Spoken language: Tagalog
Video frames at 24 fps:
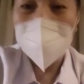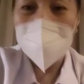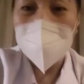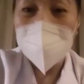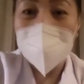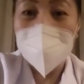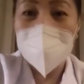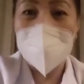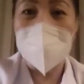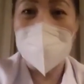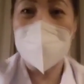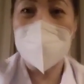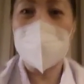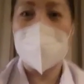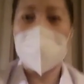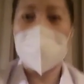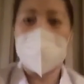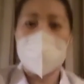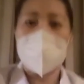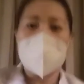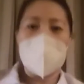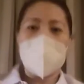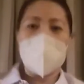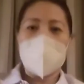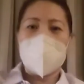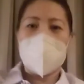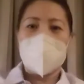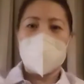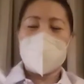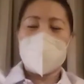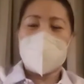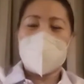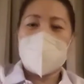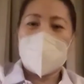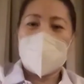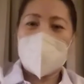Mag-sharing naman ako
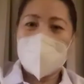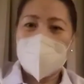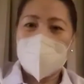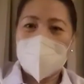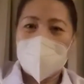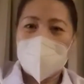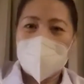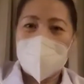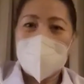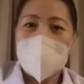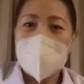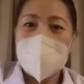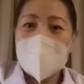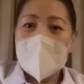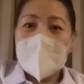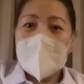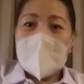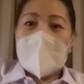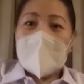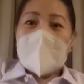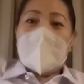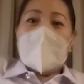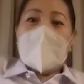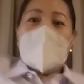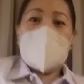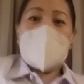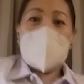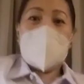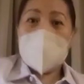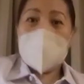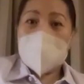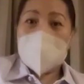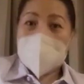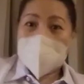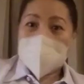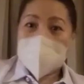sa inyo ng
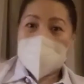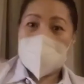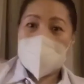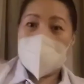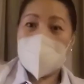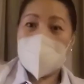ating